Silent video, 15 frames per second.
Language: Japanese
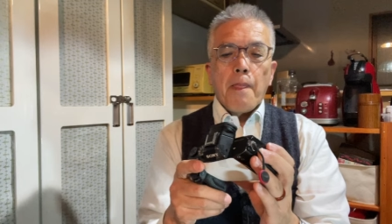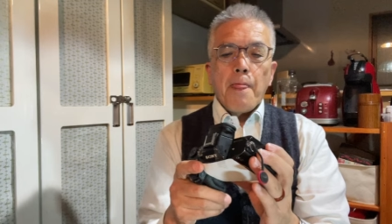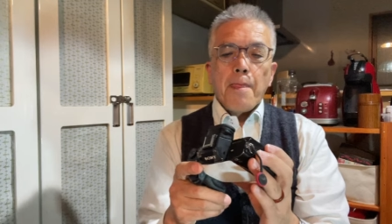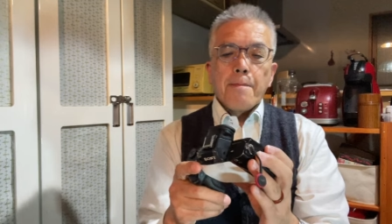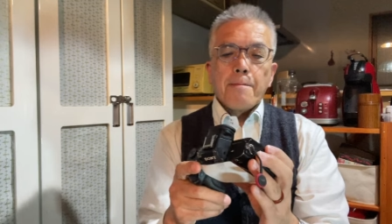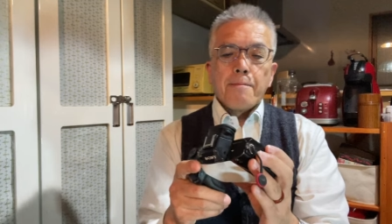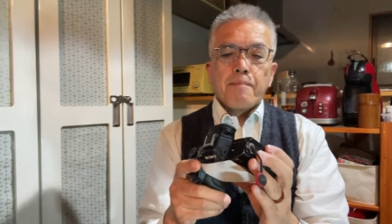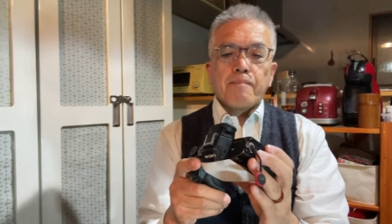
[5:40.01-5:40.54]
う
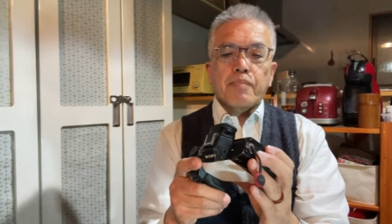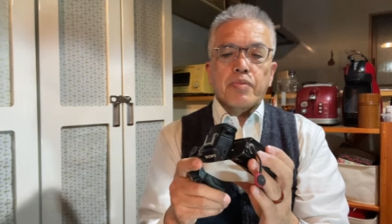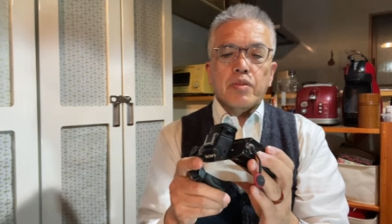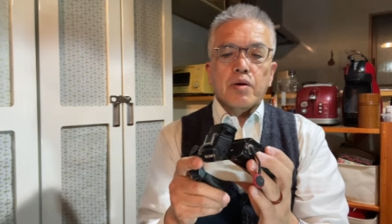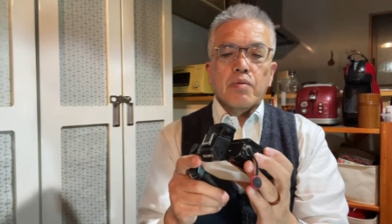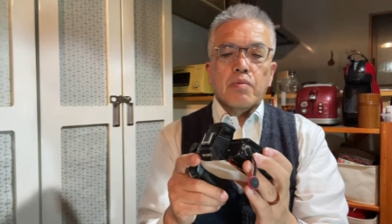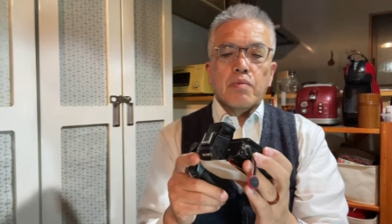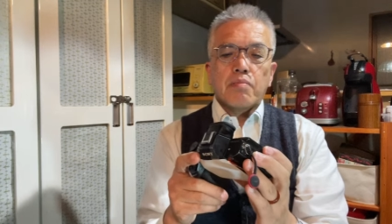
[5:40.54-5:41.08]
ん
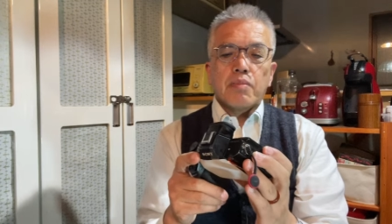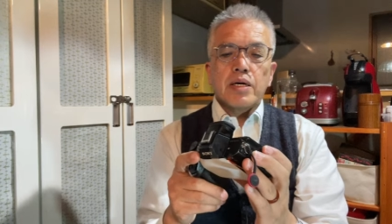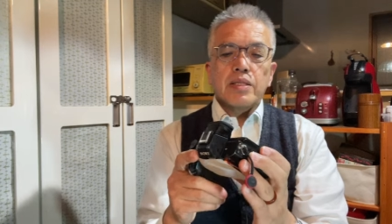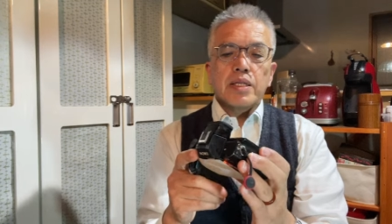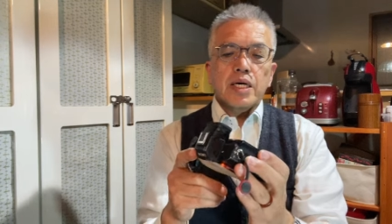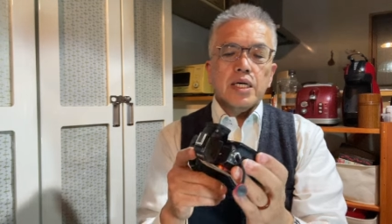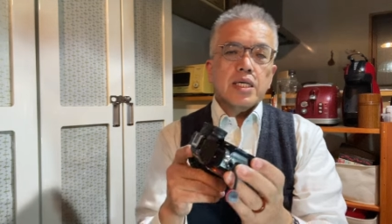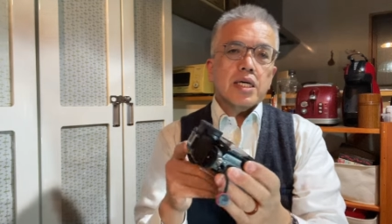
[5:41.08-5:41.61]
と真ん
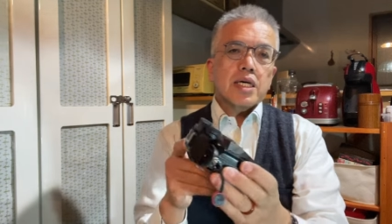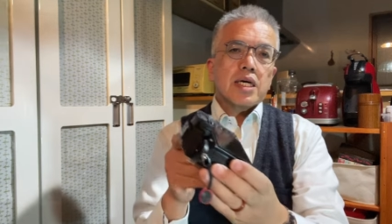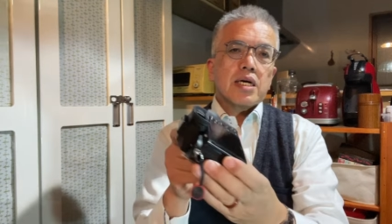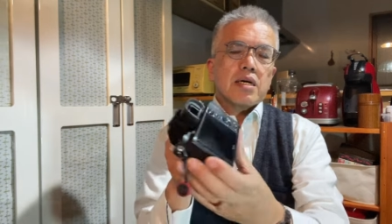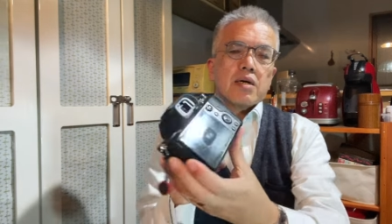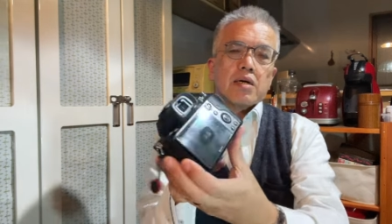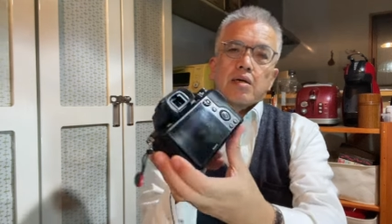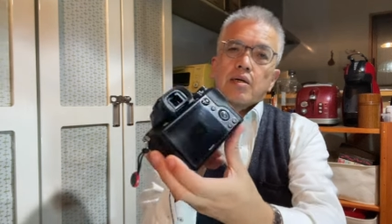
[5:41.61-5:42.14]
中だ
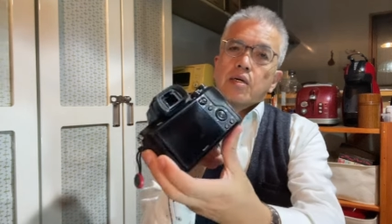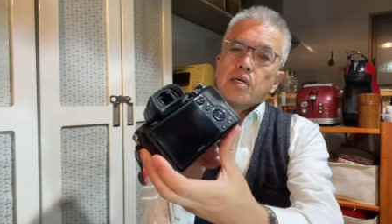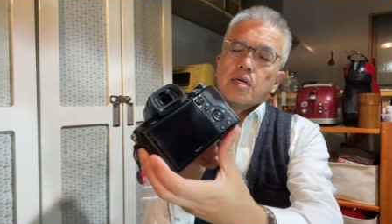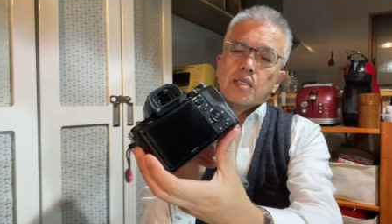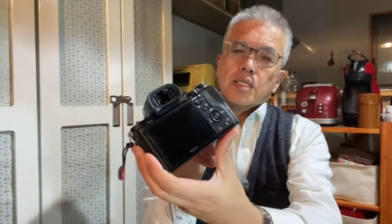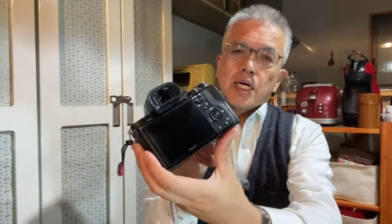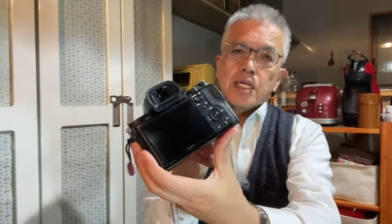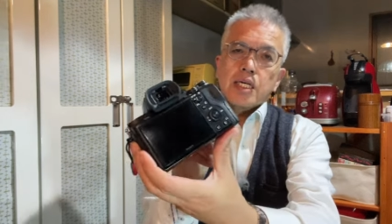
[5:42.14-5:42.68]
け
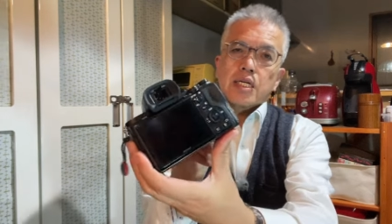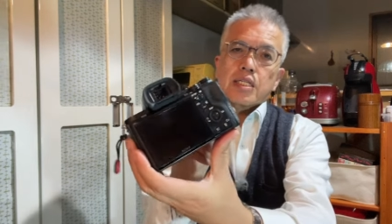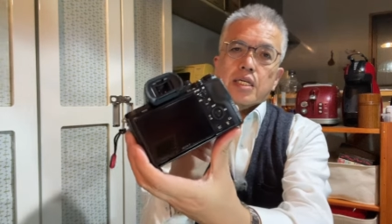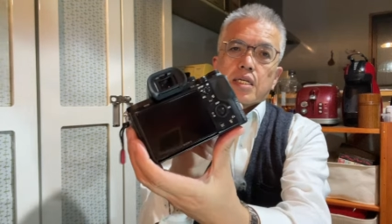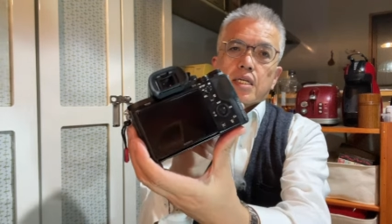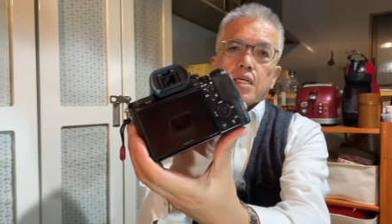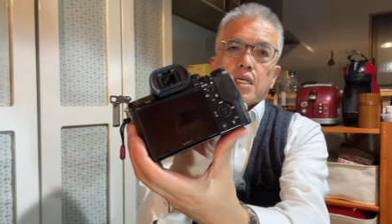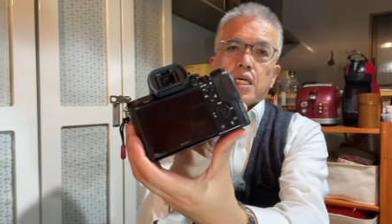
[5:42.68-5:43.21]
何か
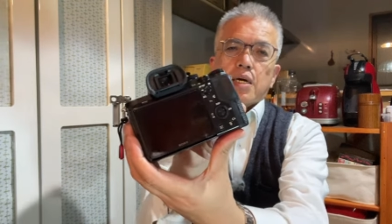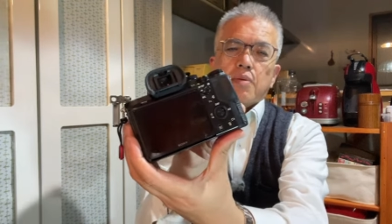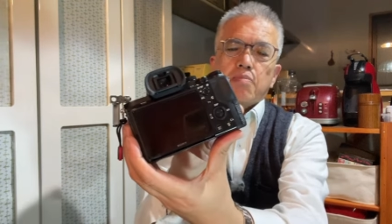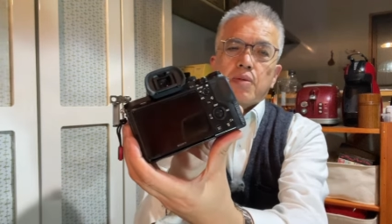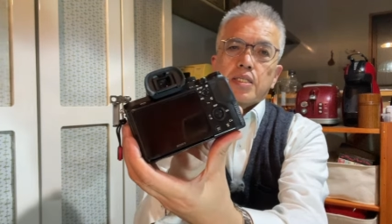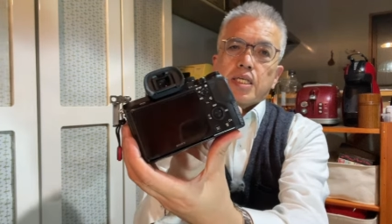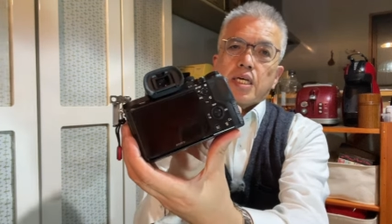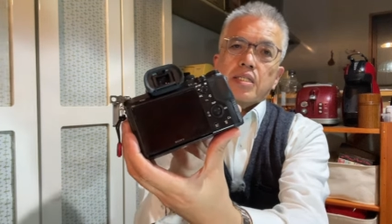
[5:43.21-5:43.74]
で研
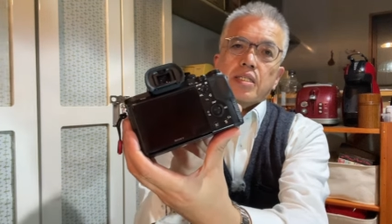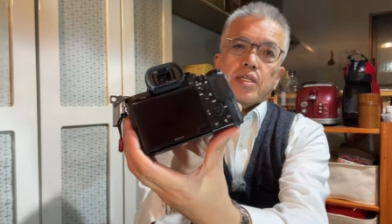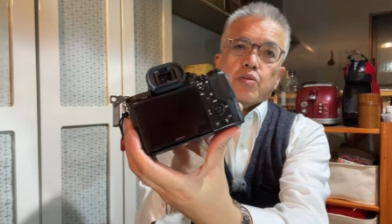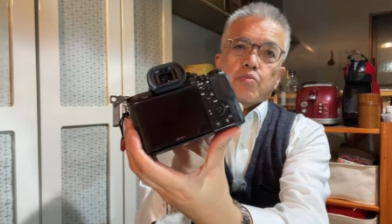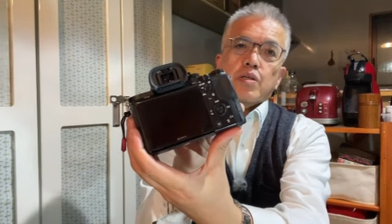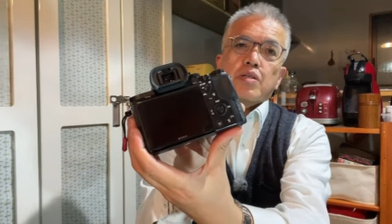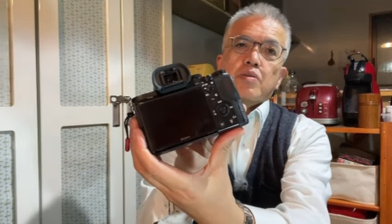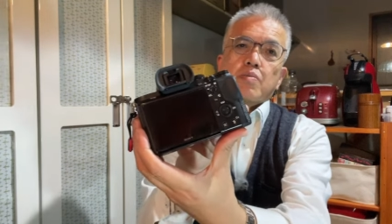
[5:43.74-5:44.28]
磨したんだと
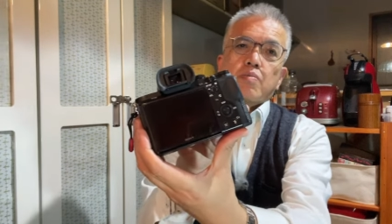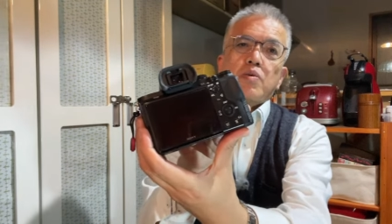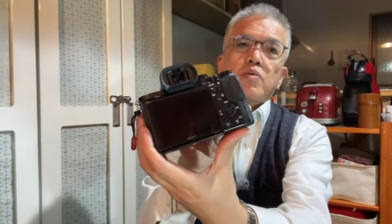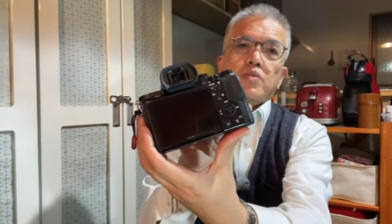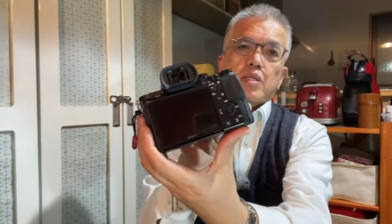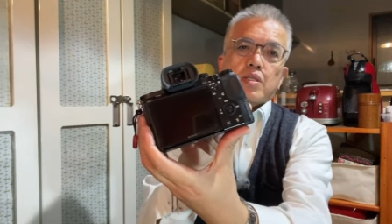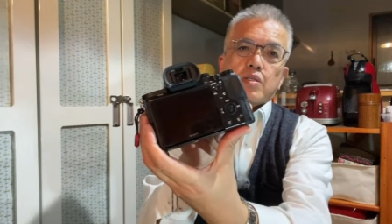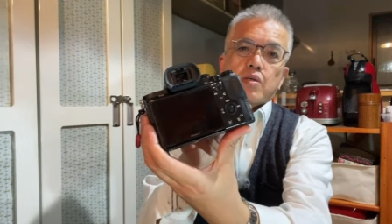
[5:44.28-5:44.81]
思う
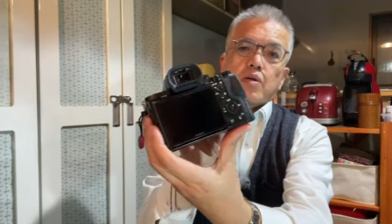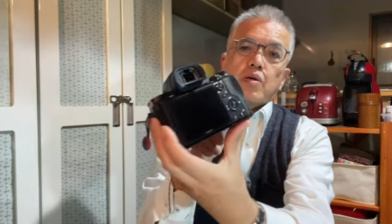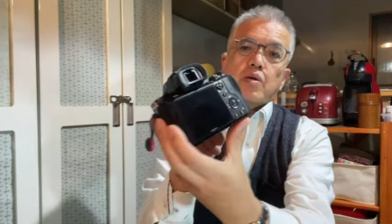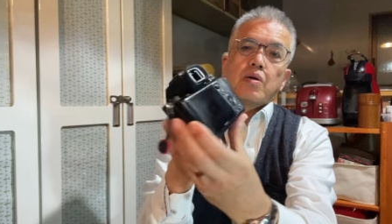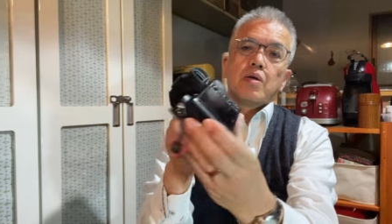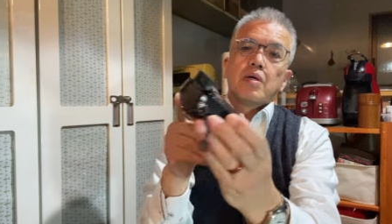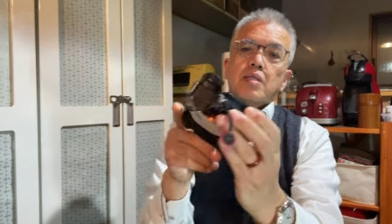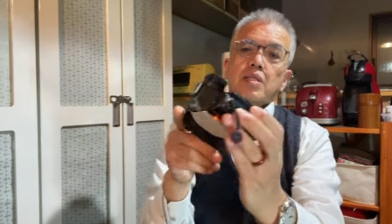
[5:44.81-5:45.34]
んですよ
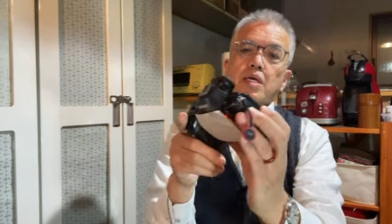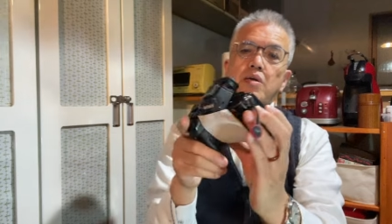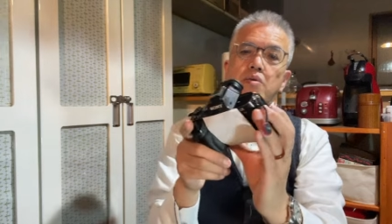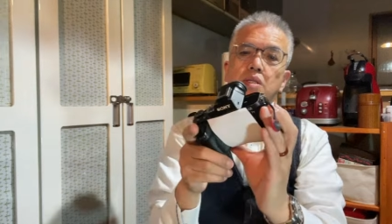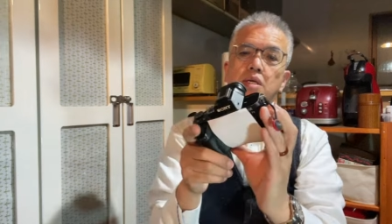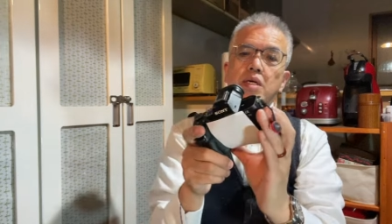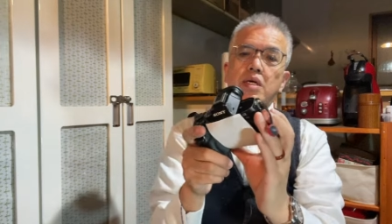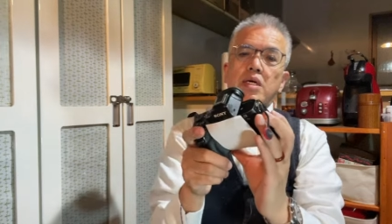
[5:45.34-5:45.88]
なの
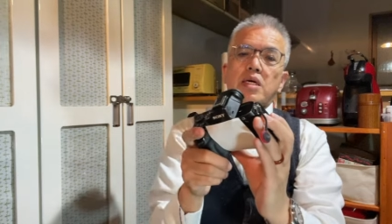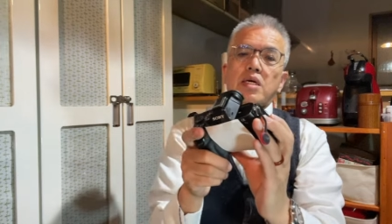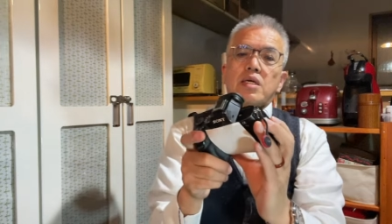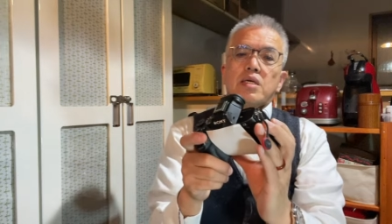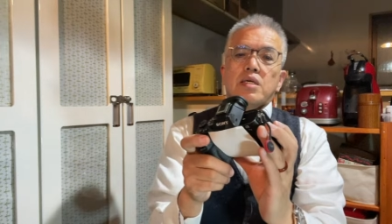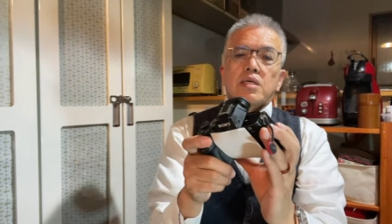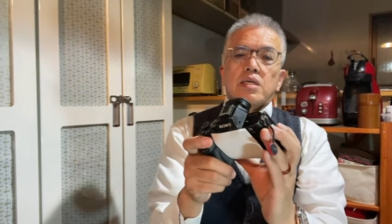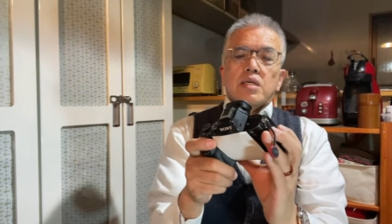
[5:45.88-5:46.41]
で、
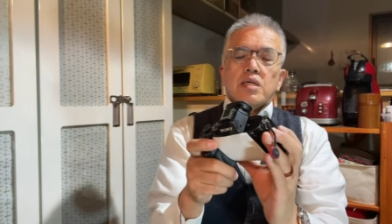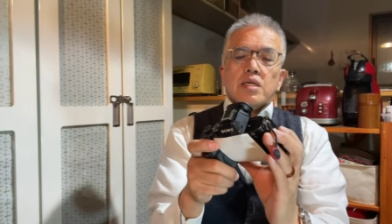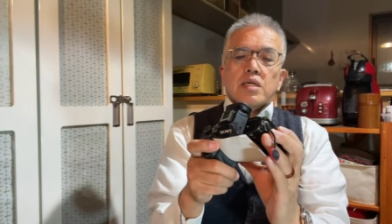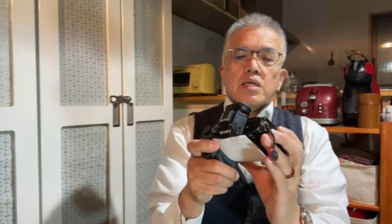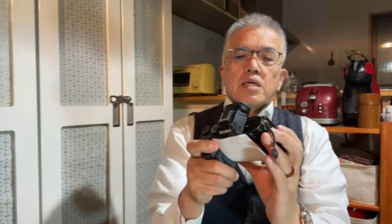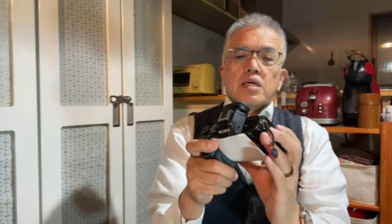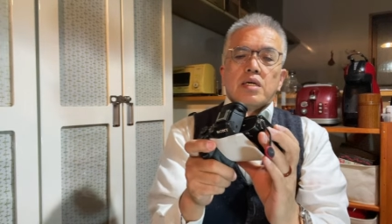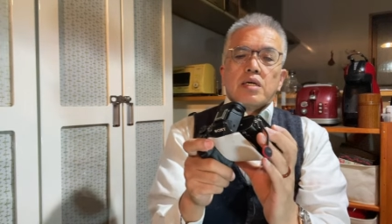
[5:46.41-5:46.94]

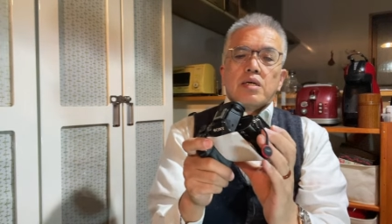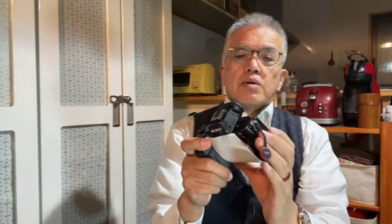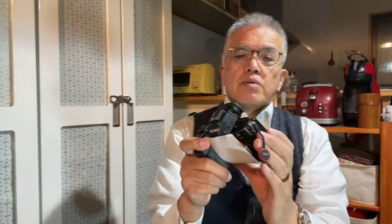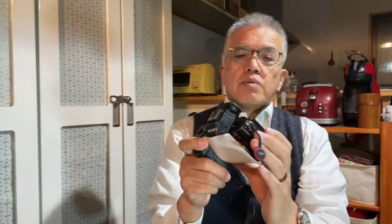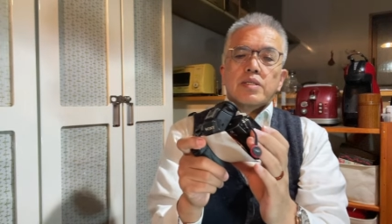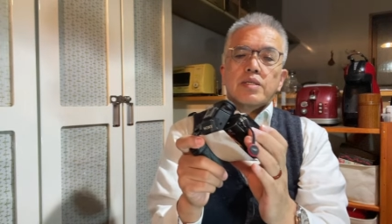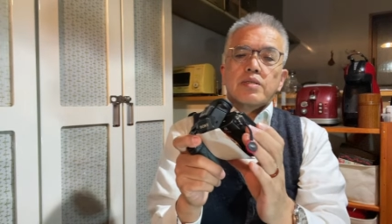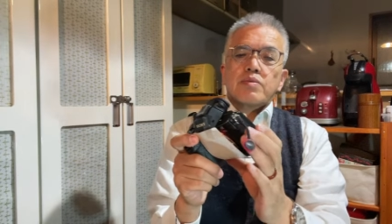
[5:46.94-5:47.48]
えー、
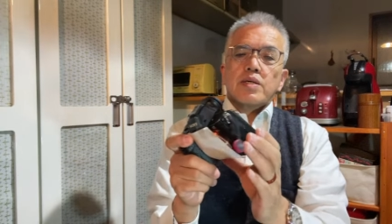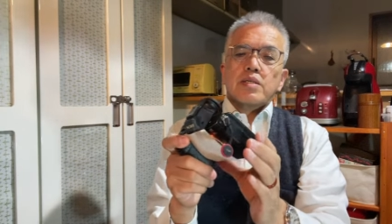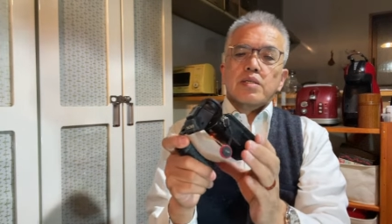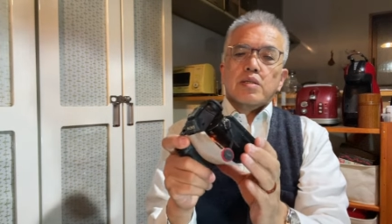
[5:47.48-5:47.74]
私は